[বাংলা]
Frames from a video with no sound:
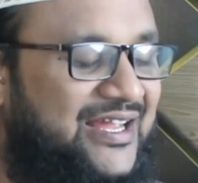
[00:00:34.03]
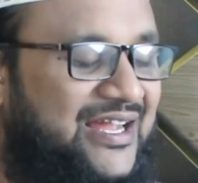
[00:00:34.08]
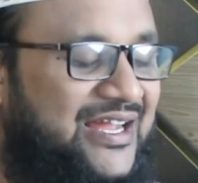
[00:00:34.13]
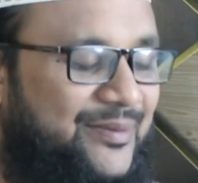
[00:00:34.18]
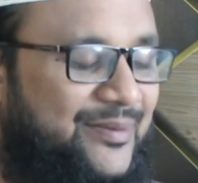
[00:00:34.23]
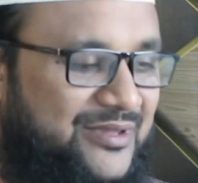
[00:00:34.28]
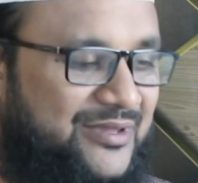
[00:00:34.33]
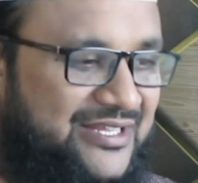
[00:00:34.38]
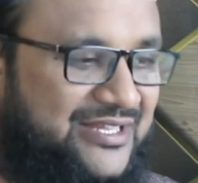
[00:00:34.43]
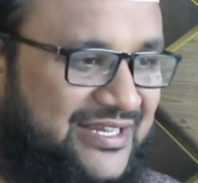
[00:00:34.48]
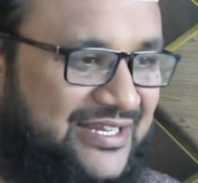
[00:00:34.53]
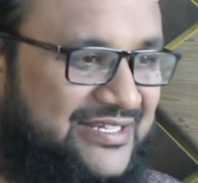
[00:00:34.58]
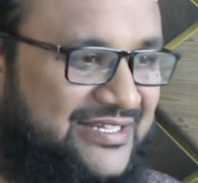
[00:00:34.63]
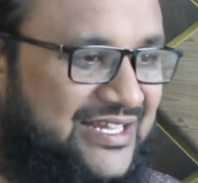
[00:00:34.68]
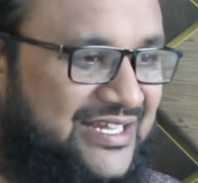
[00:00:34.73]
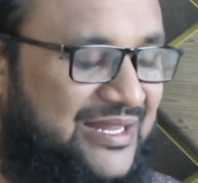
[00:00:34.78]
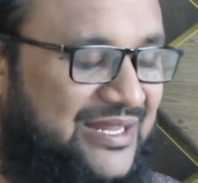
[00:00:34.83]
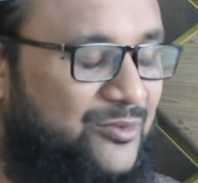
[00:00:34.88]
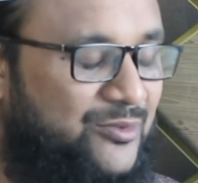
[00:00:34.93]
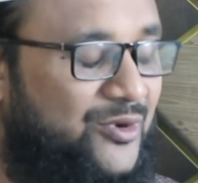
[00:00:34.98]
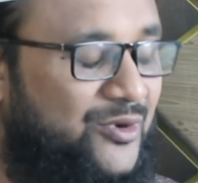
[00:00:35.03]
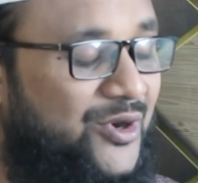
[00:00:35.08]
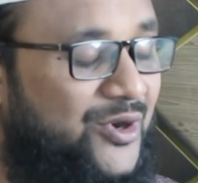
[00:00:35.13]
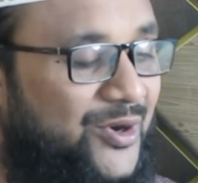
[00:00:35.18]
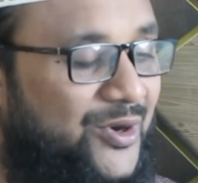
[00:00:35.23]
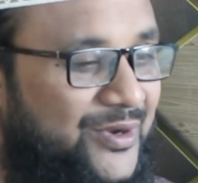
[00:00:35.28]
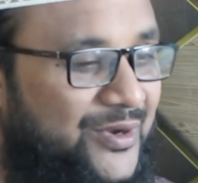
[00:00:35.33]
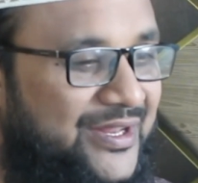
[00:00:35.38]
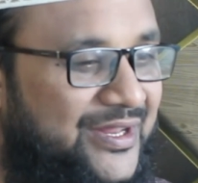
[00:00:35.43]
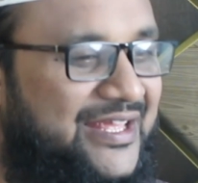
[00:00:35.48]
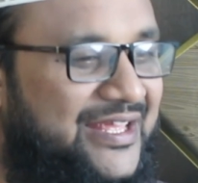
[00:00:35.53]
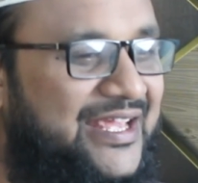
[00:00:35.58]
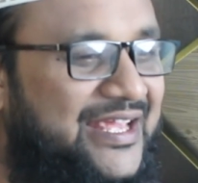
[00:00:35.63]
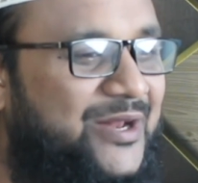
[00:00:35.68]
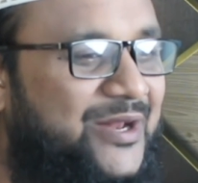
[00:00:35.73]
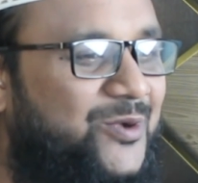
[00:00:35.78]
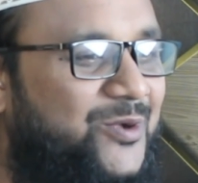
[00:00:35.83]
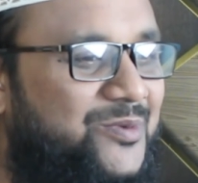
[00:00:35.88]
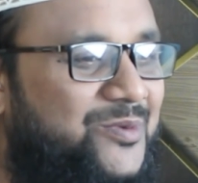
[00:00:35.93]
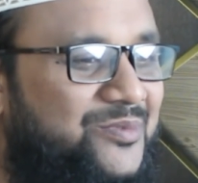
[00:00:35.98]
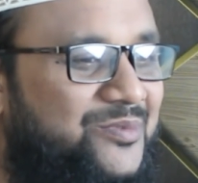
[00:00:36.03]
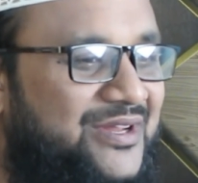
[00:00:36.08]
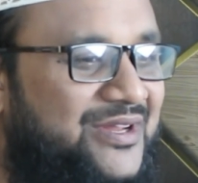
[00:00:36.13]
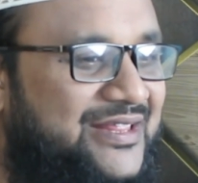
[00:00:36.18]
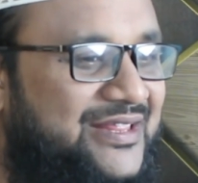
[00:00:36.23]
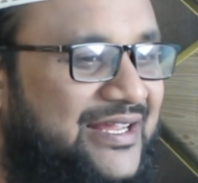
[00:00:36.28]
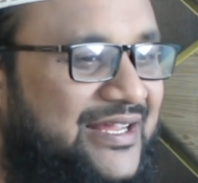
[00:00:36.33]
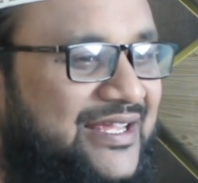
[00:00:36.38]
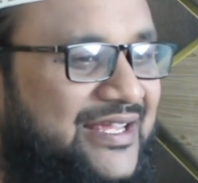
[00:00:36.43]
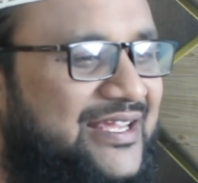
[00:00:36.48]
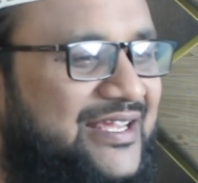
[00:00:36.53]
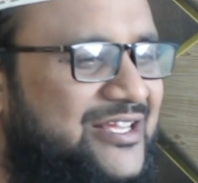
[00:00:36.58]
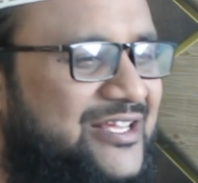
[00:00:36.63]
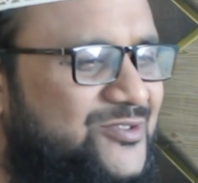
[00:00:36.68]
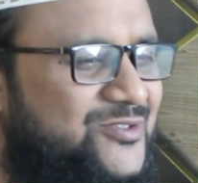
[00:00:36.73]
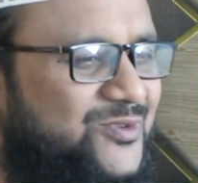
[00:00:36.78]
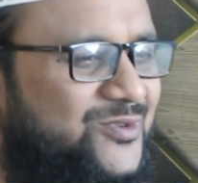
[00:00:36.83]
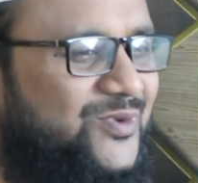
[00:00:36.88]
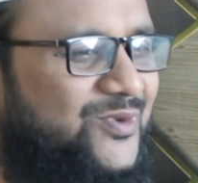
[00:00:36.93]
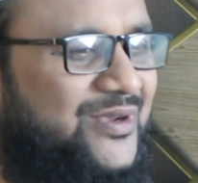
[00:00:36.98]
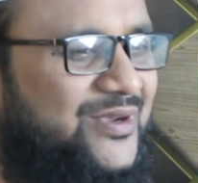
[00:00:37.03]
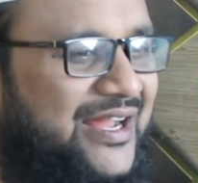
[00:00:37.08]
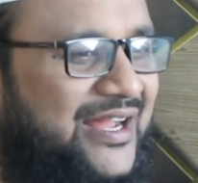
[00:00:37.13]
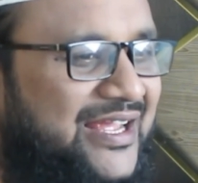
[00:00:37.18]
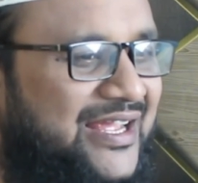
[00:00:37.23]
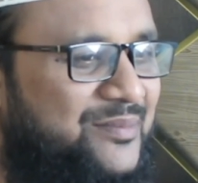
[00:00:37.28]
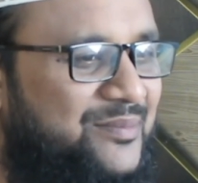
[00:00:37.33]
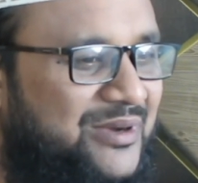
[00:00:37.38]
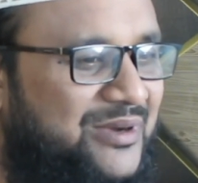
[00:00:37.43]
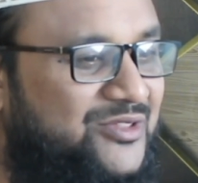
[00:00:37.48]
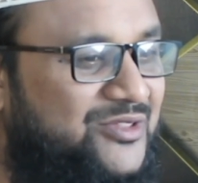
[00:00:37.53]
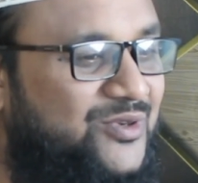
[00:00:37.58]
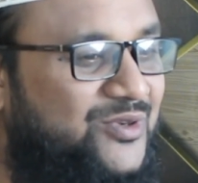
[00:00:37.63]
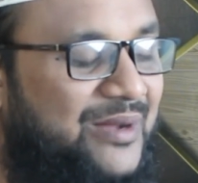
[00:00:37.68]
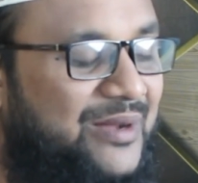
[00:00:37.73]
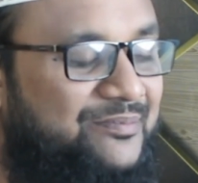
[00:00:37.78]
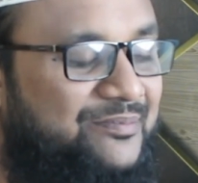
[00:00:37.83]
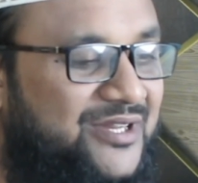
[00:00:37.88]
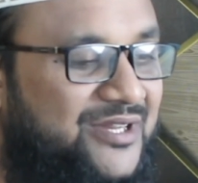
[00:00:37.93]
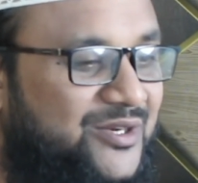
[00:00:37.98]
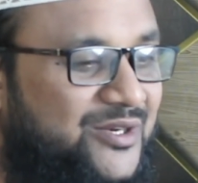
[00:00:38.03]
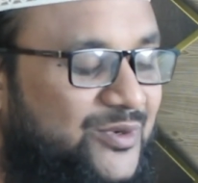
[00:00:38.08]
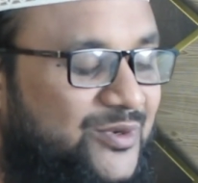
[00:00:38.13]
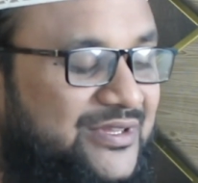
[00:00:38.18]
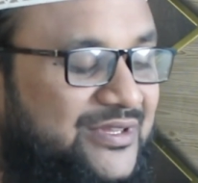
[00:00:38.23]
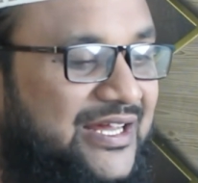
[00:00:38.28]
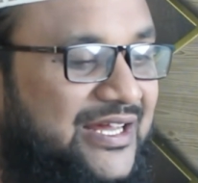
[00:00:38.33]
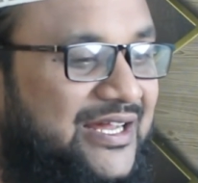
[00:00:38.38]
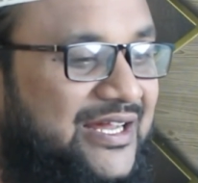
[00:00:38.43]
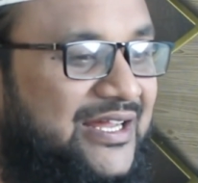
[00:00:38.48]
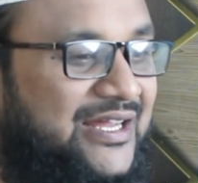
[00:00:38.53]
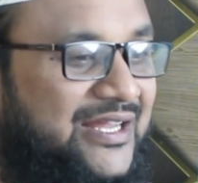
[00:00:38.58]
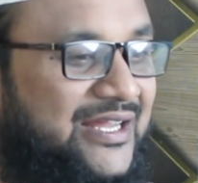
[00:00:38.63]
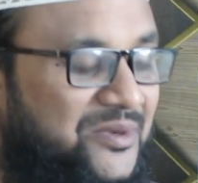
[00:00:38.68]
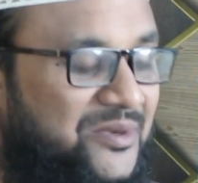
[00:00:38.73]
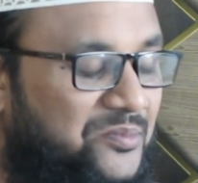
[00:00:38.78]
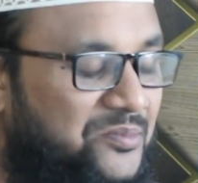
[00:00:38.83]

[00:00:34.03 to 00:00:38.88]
নিয়ে আপনাদেরকে জানাবো অনেকে এরকম বলে থাকে কিছুক্ষণ আগে মাত্র আপনার কথা